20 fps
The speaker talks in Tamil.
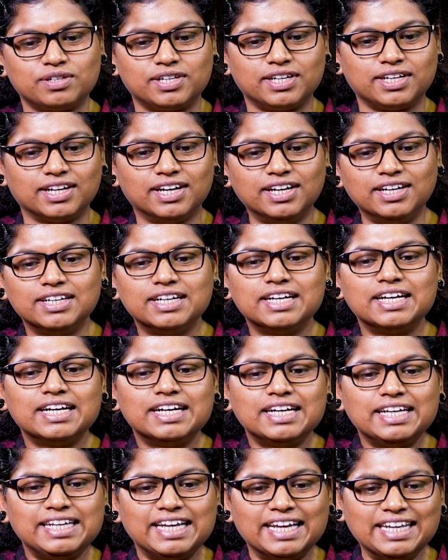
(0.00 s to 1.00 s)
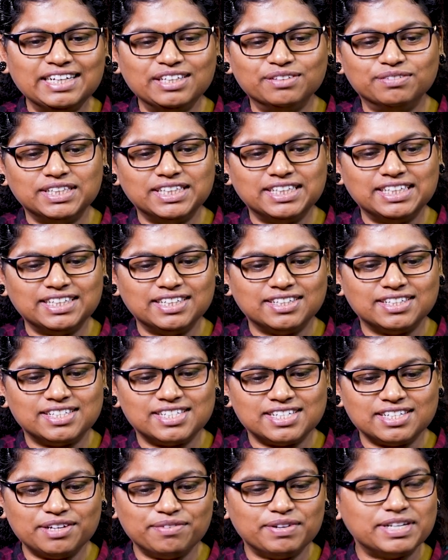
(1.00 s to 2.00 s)
சொன்னேன்னா எனக்கு வந்து
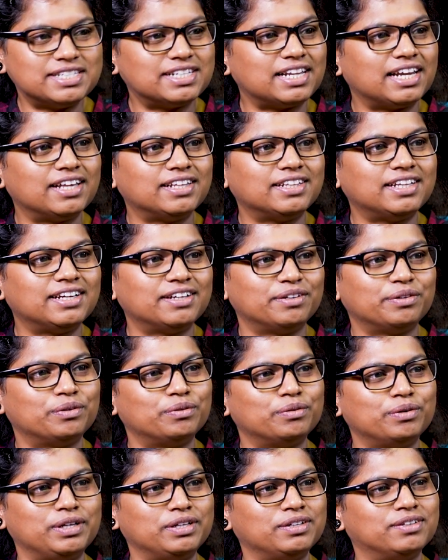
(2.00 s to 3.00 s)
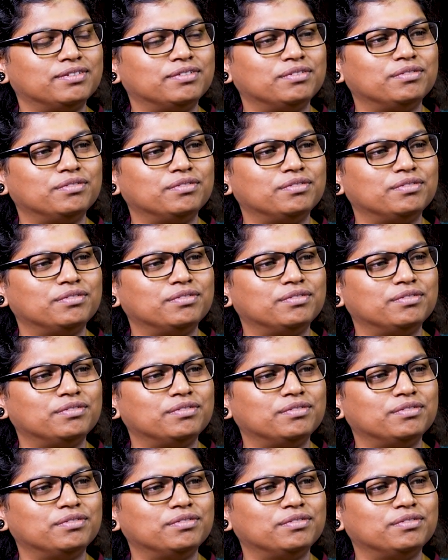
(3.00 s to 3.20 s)
சின்ன வயசுலேருந்தே ஒரு